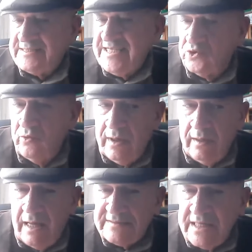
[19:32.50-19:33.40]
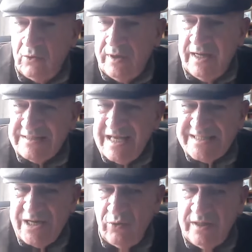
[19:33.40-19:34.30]
que aseguren, aseguren esa
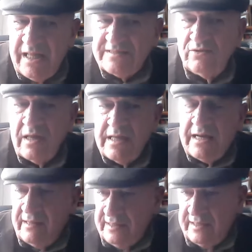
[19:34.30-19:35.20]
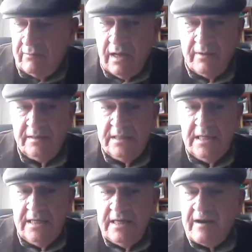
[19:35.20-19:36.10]
seguridad ciudadana de que hablaban
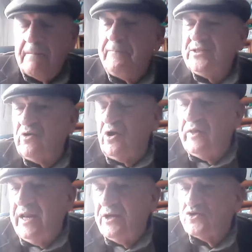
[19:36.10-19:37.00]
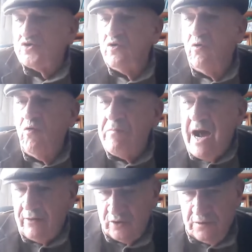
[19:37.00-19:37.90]
y el respeto a los derechos
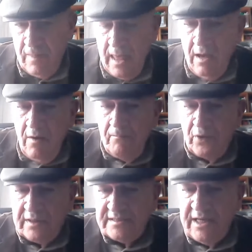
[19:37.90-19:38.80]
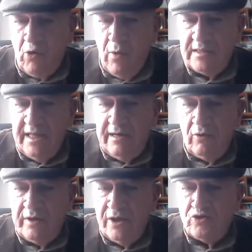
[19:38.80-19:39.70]
humanos porque si Cuba tiene
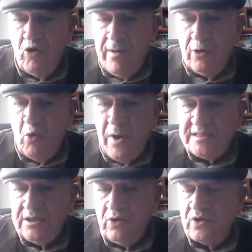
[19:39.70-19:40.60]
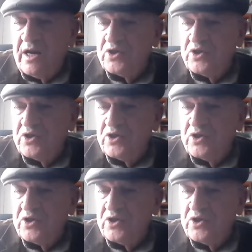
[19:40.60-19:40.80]
los derechos humanos básicos